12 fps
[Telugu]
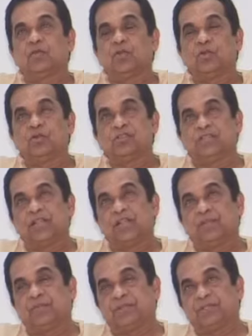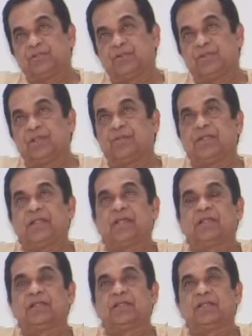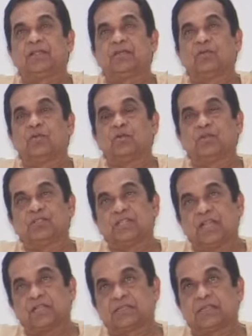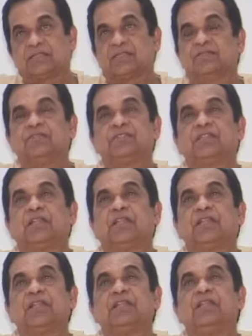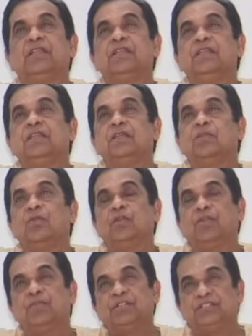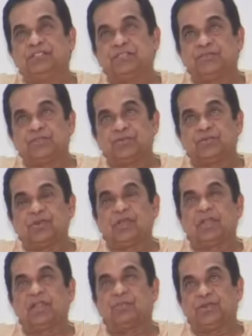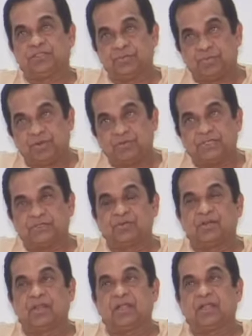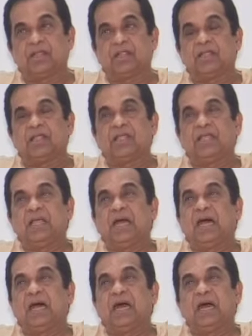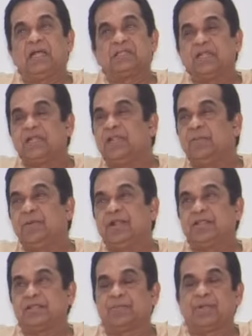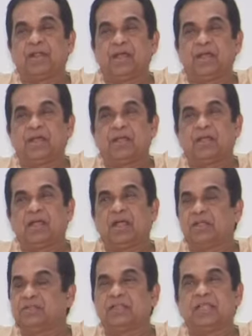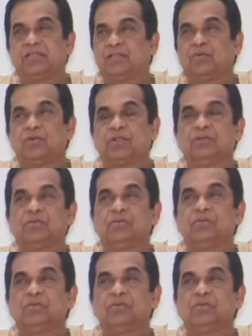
కొడుకుని సరైన పద్ధతిలో నిలబెట్టాలని కొడుకుని జాగ్రత్తగా చదివించాలని కొడుకు మంచి జీవితం ఉండాలని మంచి భవిష్యత్తు ఉండాలని ఆ తండ్రి పడే తపన అంతా ఇంత ఉండదు